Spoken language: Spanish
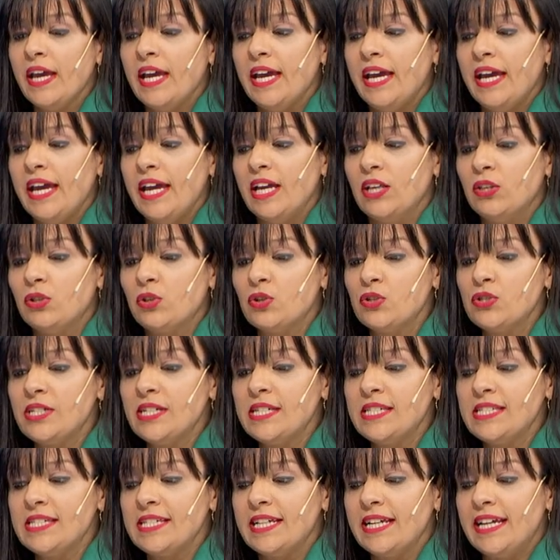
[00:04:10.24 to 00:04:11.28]

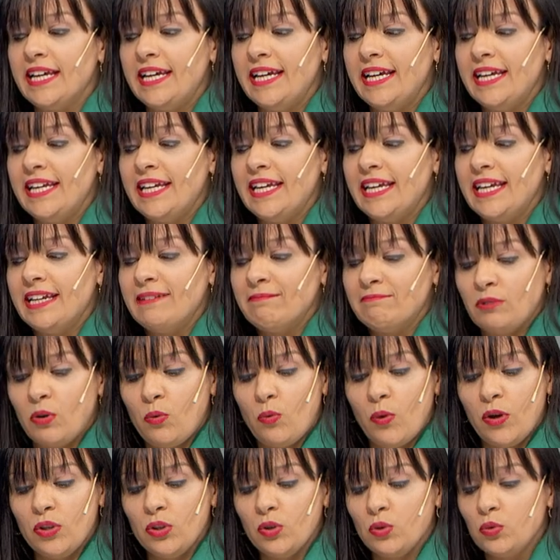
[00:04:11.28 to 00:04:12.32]
Entonces, eh,
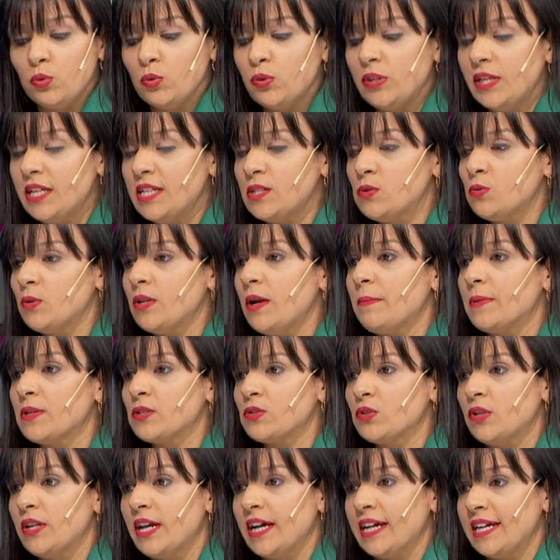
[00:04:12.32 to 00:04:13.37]
cuando tú tenés una
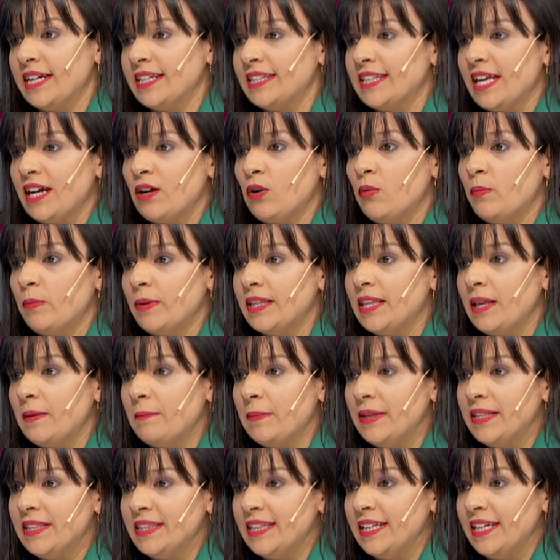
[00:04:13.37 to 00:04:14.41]
persona que está
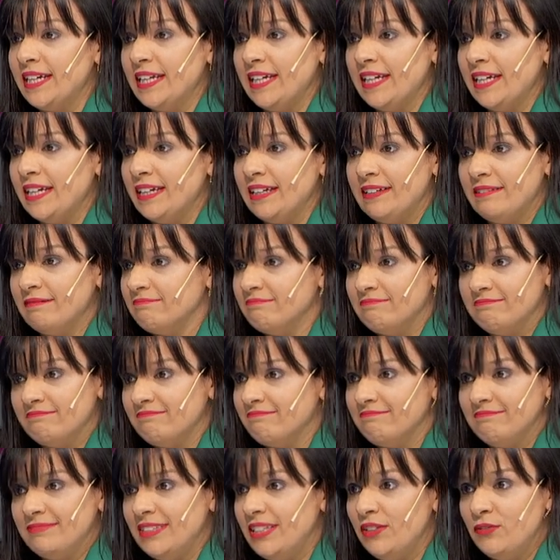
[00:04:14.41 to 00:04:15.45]
completamente
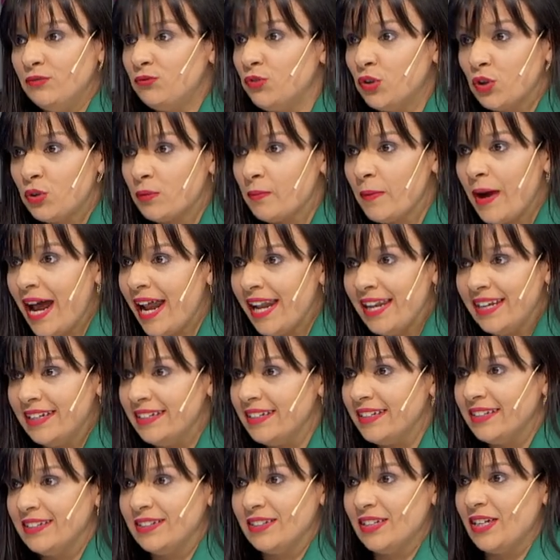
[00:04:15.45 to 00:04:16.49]
informal,
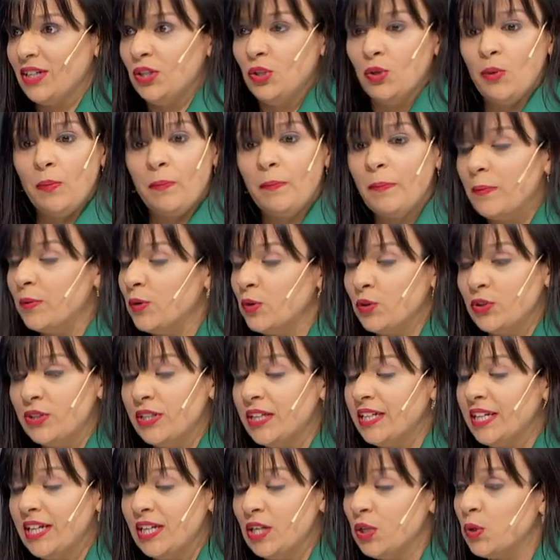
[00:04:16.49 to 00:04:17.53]
que no, no
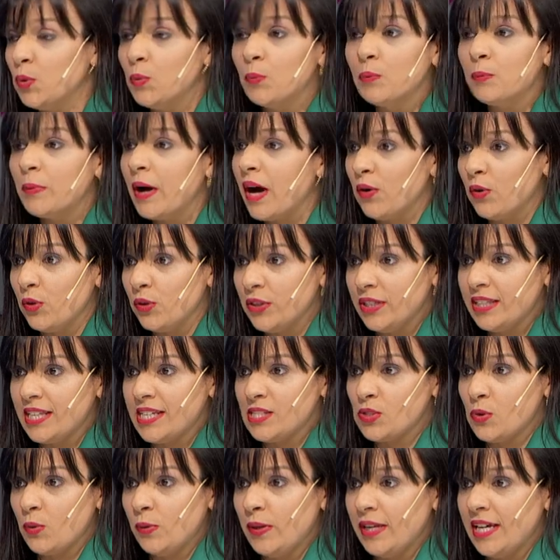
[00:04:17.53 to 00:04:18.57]
tiene ningún pago de estas
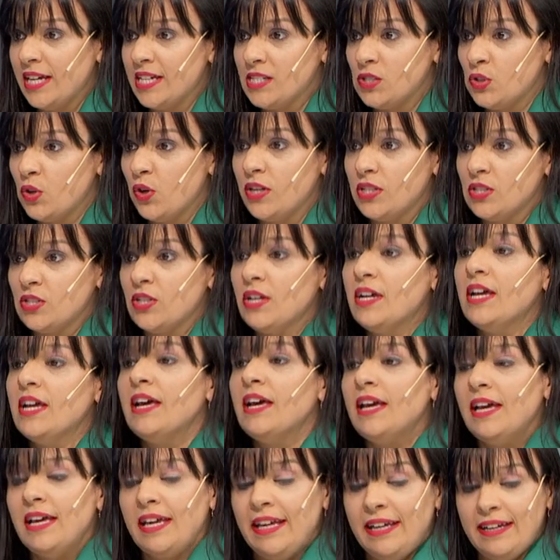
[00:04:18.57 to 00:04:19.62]
obligaciones,
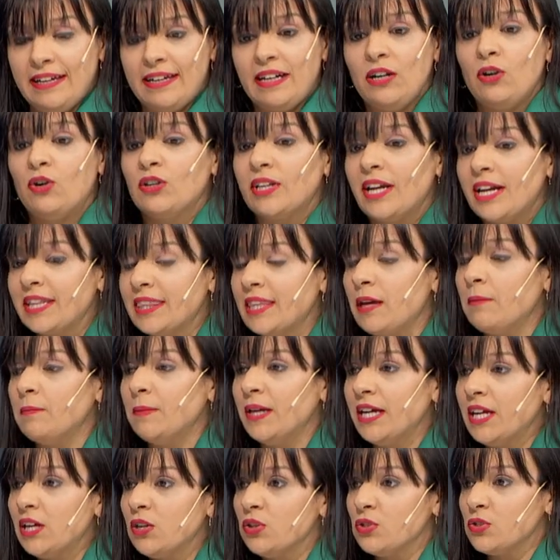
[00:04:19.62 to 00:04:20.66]
eh, recordar también
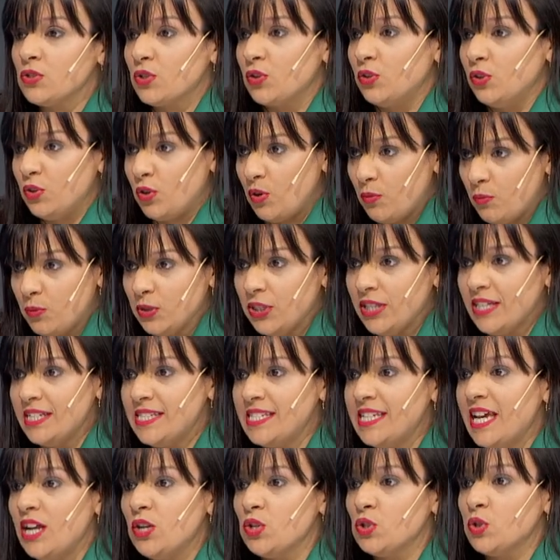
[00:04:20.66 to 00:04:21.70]
que, como te
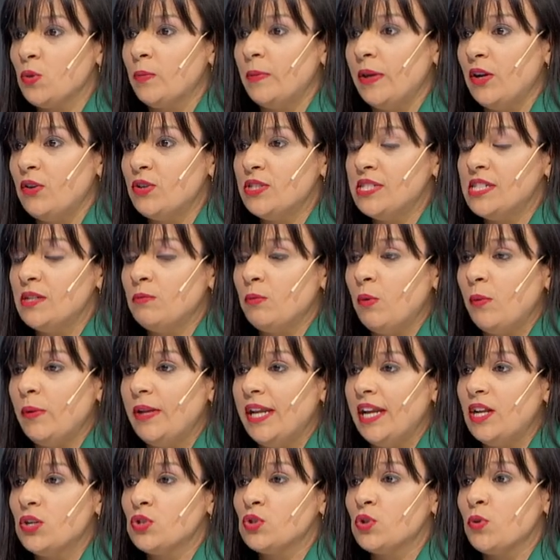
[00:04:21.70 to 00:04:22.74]
decía, los operadores
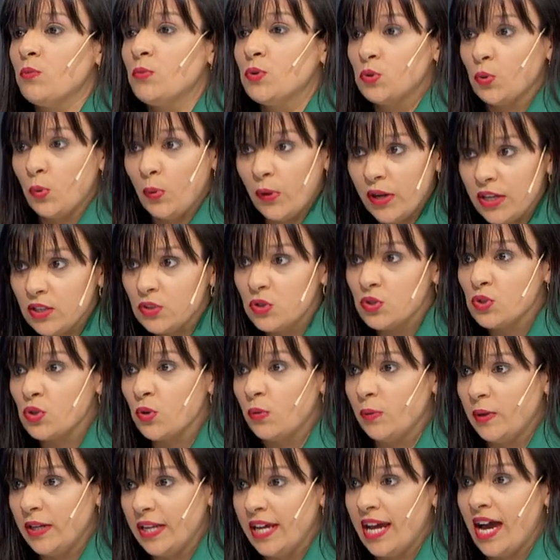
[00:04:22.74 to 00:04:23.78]
inmobiliarios somos sujetos
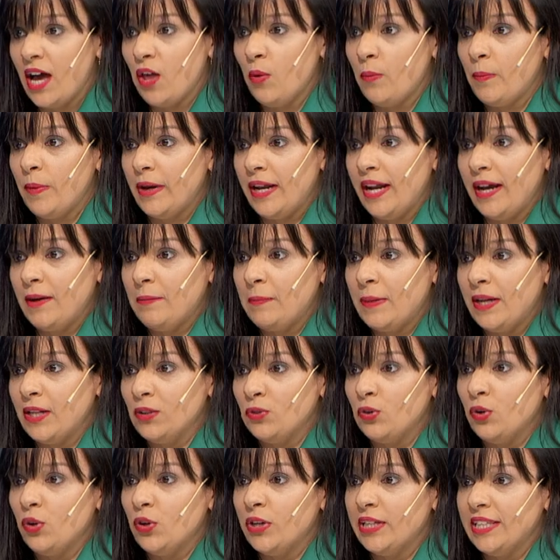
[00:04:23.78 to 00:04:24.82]
obligados para, para todo
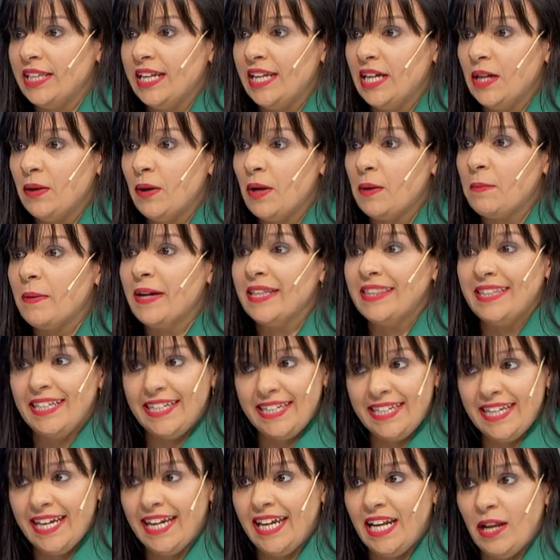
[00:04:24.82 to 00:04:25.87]
lo que tiene que ver
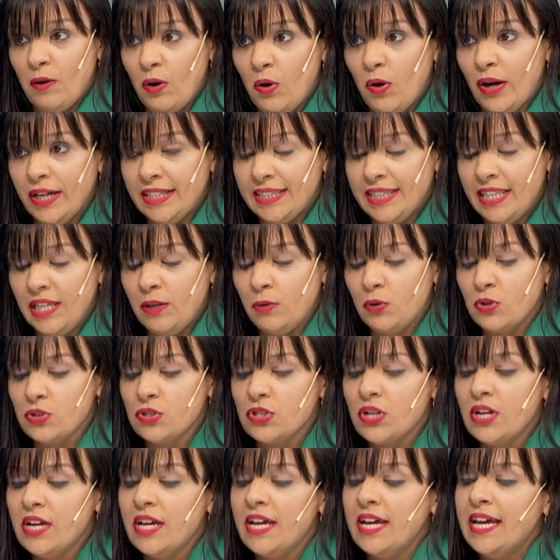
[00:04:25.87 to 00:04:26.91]
materia de lavado de activos.
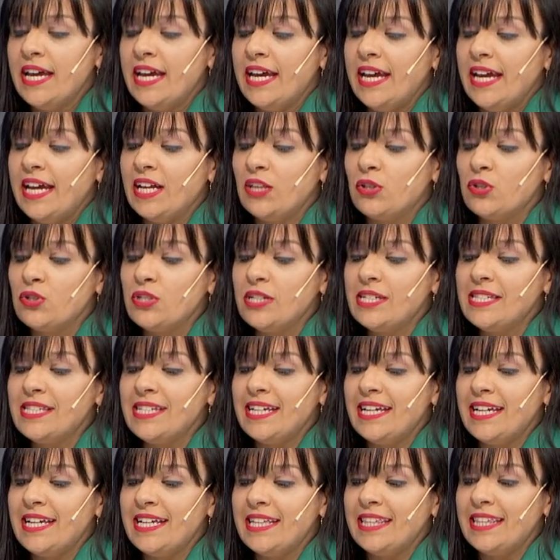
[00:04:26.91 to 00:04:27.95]
Entonces,
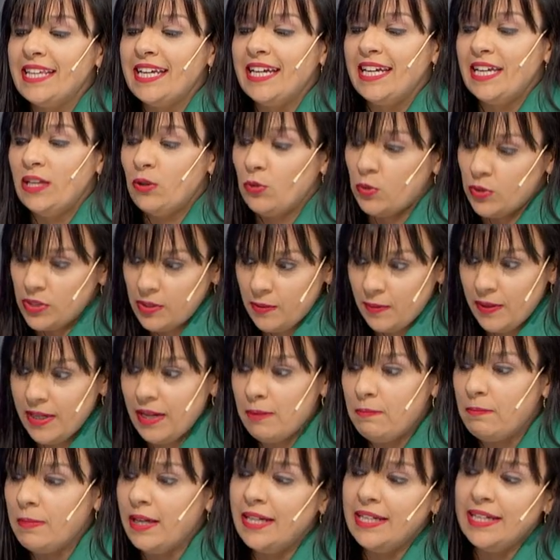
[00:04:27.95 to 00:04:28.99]
este, inclusive
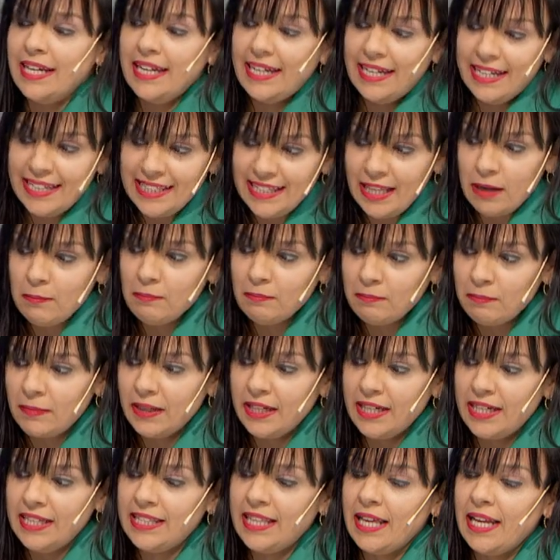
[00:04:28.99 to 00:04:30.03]
en, esta, en
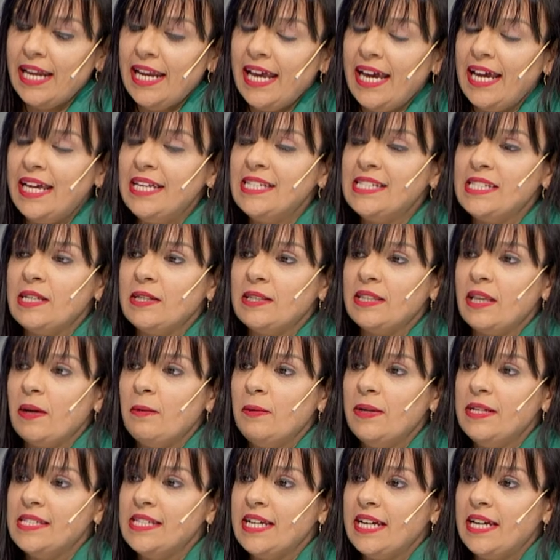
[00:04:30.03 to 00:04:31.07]
esta ley se
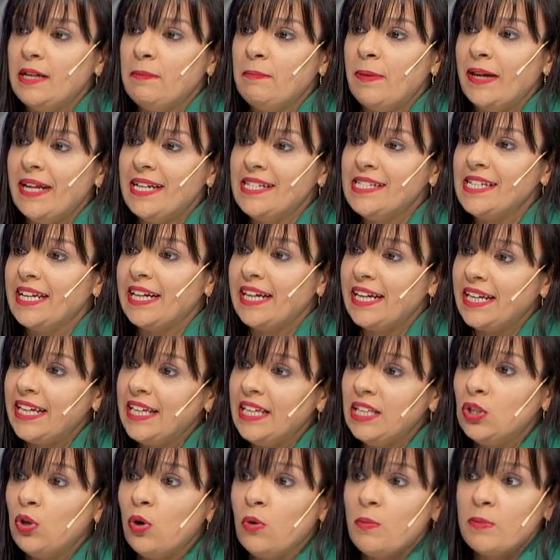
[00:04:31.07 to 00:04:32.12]
establece que para ese
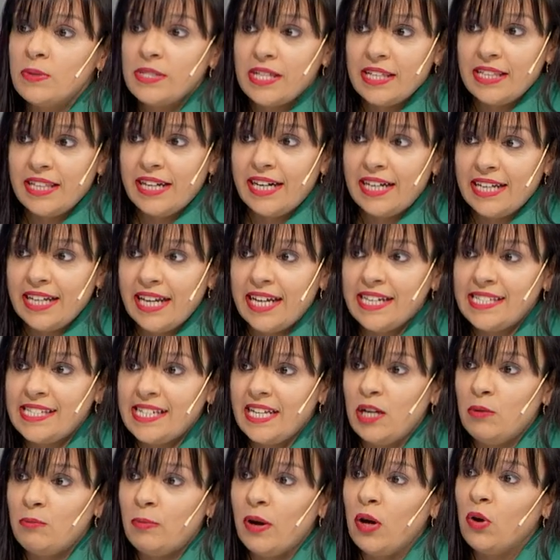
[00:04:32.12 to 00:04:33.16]
registro vamos a tener que hacer
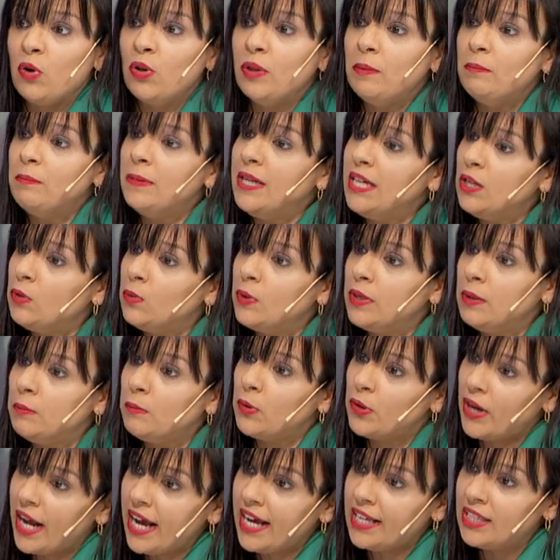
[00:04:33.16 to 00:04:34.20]
el pago de mil UI
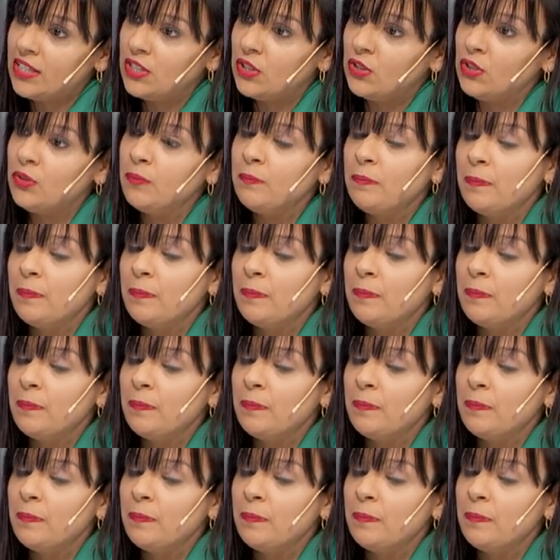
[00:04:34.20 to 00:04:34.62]
por año,